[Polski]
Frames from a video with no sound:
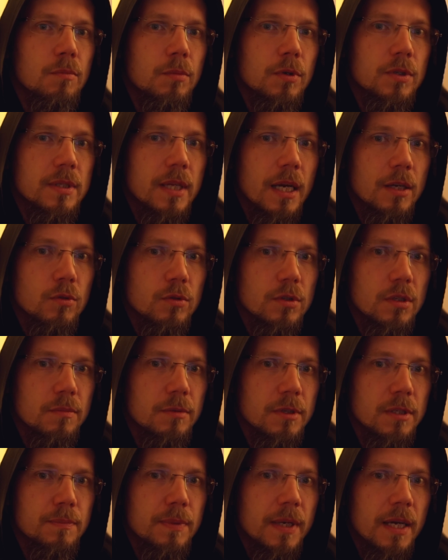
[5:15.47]
po zdaniu
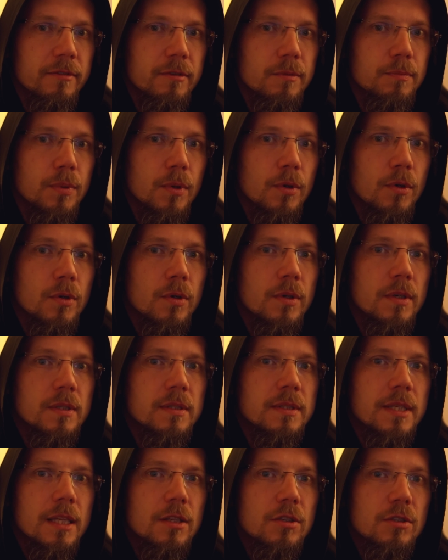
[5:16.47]
sobie sprawy, po
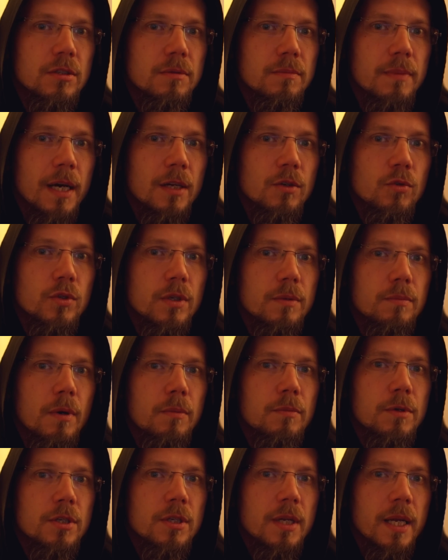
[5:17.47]
zatrzymaniu się,
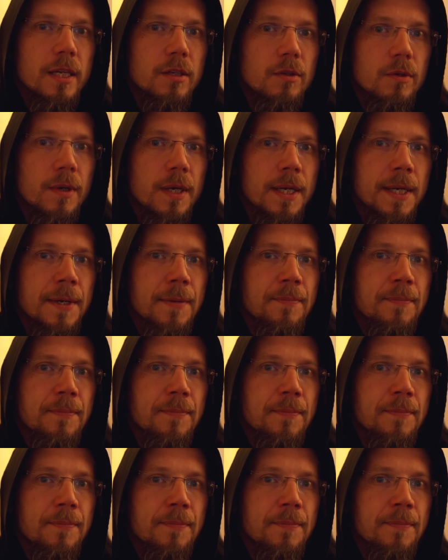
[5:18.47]
po myśleniu.